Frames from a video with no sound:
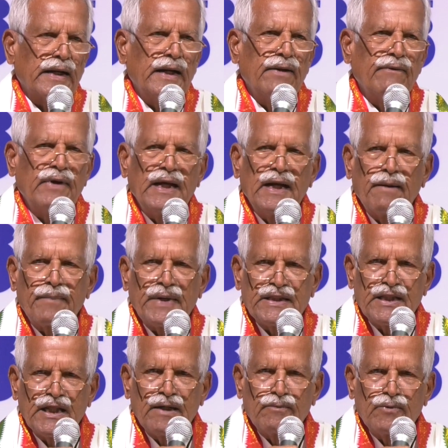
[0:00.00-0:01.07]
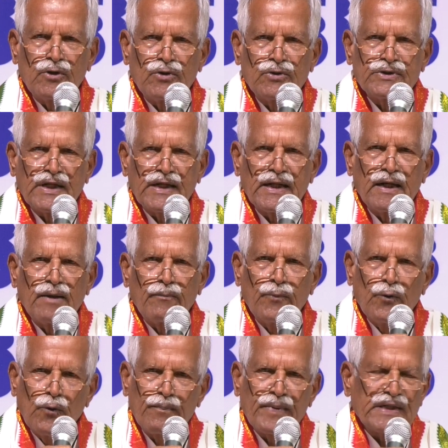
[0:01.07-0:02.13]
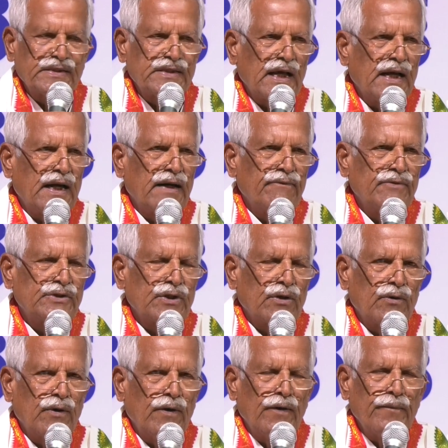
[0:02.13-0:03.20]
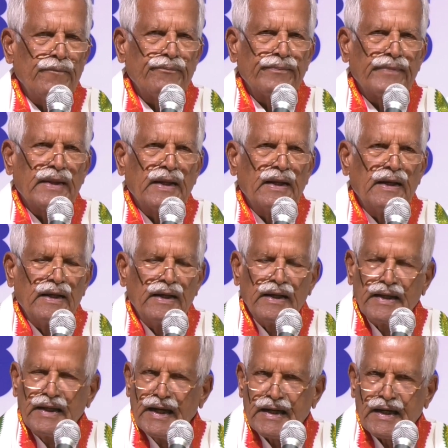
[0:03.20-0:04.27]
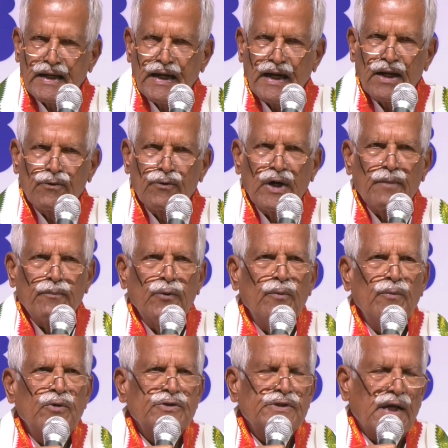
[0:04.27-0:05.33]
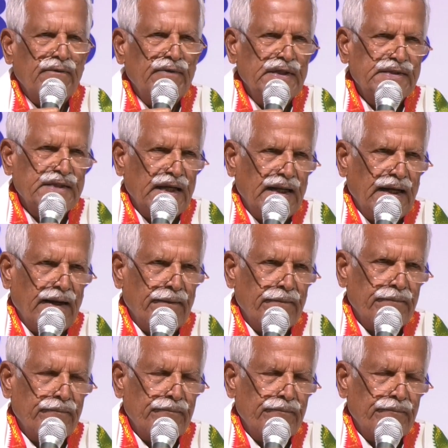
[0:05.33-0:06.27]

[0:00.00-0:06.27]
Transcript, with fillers: రెండు వేల పద్దెనిమిదిలో జరిగిన భూ ప్రక్షాళన విషయంలో ఎక్కడ కూడా భూములు సర్వే చేయలే